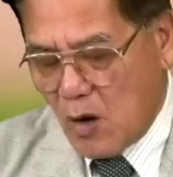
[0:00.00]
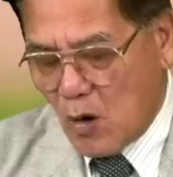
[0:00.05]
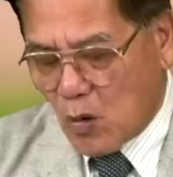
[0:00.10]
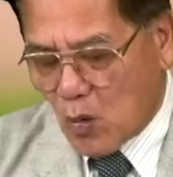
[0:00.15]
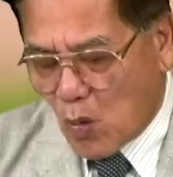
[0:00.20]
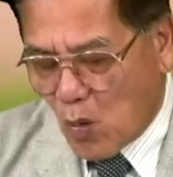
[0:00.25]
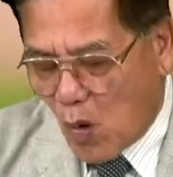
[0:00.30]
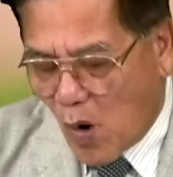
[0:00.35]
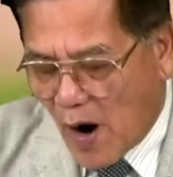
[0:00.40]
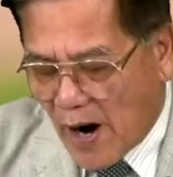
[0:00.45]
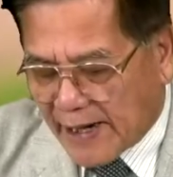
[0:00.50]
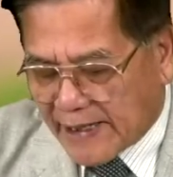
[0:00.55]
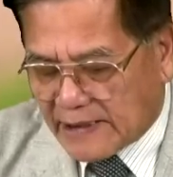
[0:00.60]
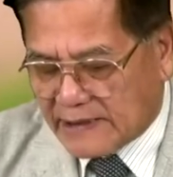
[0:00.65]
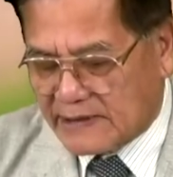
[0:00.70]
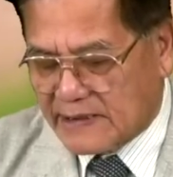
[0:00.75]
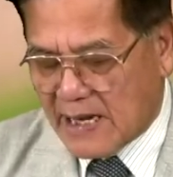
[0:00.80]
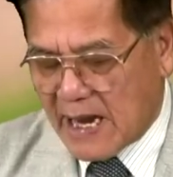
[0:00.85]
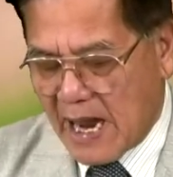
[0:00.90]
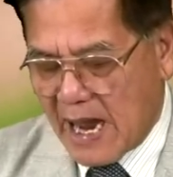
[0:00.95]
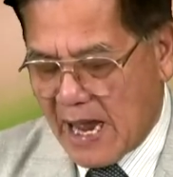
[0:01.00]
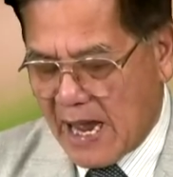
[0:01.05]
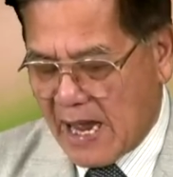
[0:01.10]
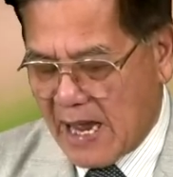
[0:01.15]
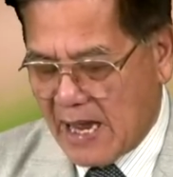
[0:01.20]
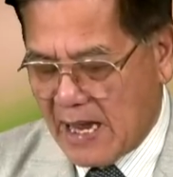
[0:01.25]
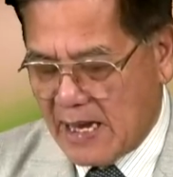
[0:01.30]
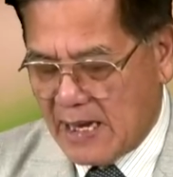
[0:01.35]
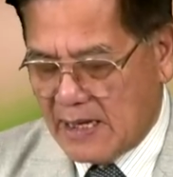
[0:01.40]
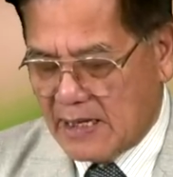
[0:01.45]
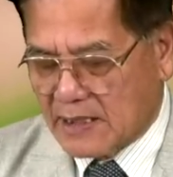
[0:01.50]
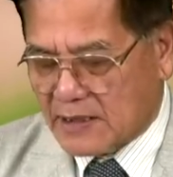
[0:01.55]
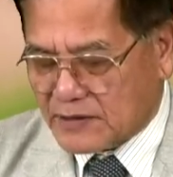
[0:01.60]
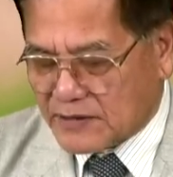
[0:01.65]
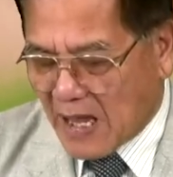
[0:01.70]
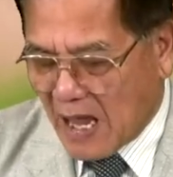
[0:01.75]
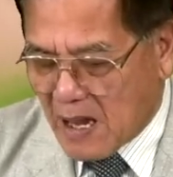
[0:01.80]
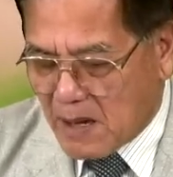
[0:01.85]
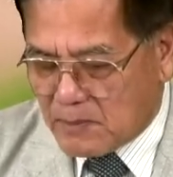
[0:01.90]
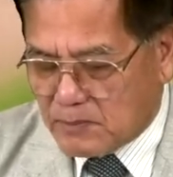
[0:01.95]
Ngoại ra
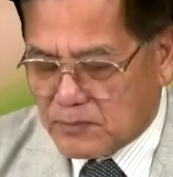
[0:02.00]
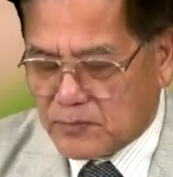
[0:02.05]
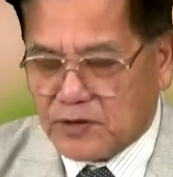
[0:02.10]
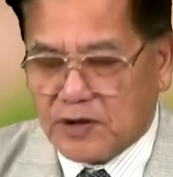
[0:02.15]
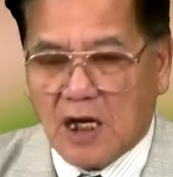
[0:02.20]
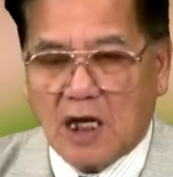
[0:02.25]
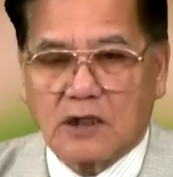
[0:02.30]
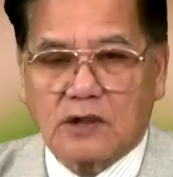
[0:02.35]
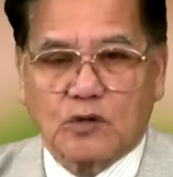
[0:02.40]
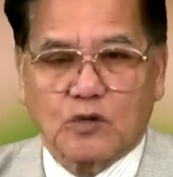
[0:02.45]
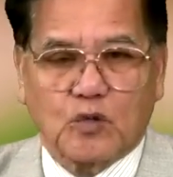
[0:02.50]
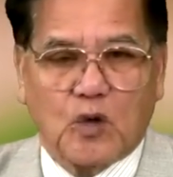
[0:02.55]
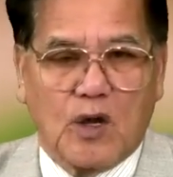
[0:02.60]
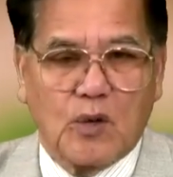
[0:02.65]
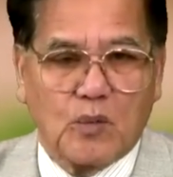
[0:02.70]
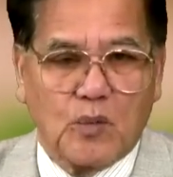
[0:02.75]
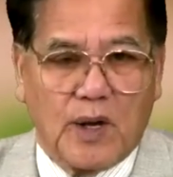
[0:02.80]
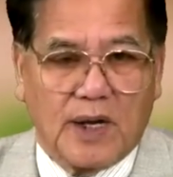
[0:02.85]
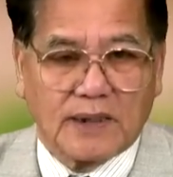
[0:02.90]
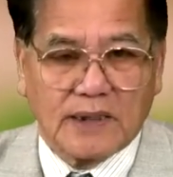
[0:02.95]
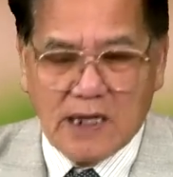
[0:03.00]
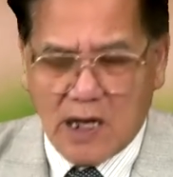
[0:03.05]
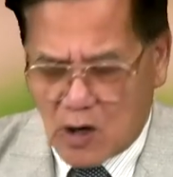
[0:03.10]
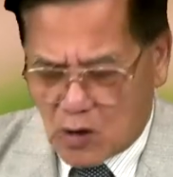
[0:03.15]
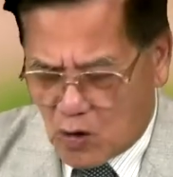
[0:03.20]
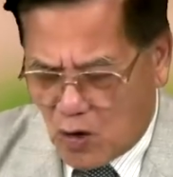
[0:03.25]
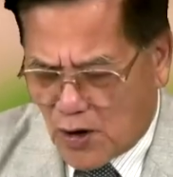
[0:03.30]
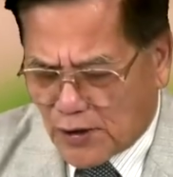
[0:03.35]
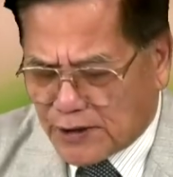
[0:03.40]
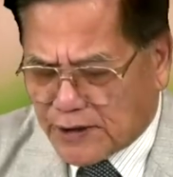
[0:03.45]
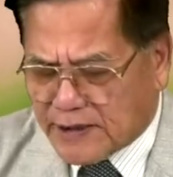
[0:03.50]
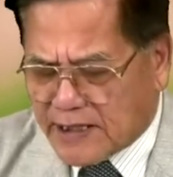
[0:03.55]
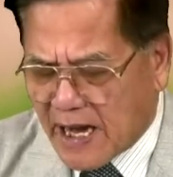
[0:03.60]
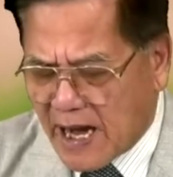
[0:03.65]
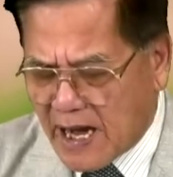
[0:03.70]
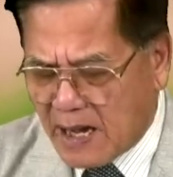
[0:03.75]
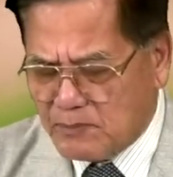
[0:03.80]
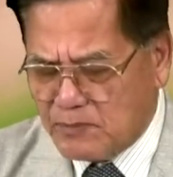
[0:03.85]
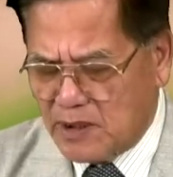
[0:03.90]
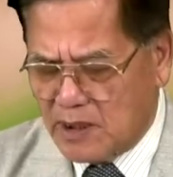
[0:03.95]
tam thất tuế nguyệt, còn
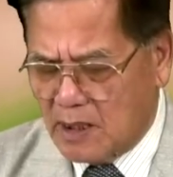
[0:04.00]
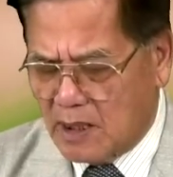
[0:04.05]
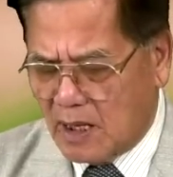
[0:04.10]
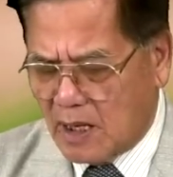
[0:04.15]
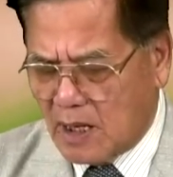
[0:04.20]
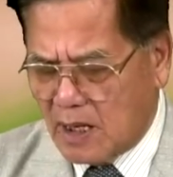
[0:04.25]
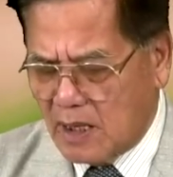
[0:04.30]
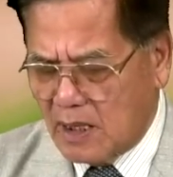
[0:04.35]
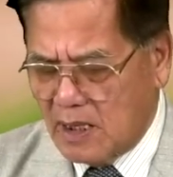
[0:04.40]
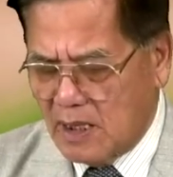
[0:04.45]
thêm nữa